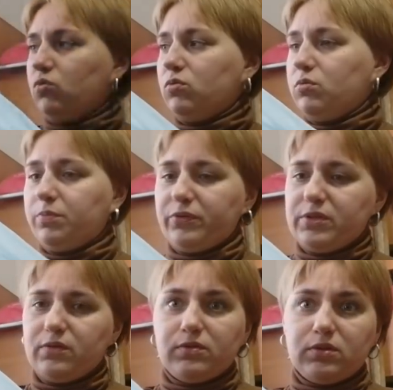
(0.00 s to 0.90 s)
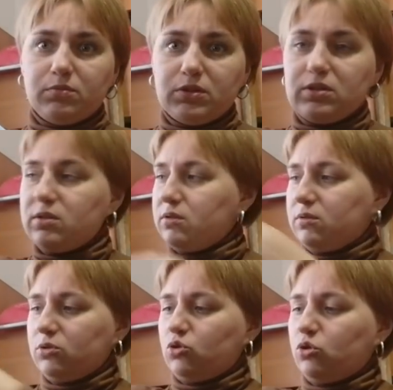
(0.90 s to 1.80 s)
Ну, по всей
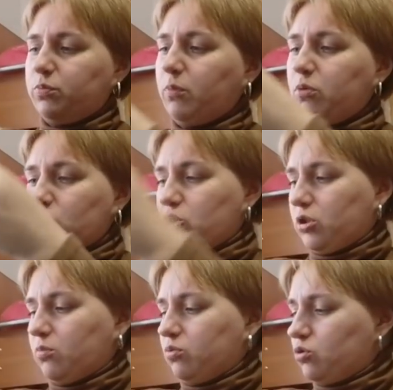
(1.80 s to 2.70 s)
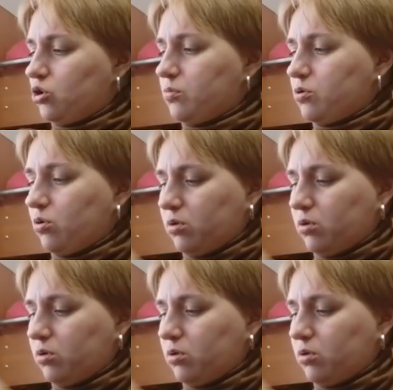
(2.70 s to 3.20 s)
видимости, чуть побольше она будет, чем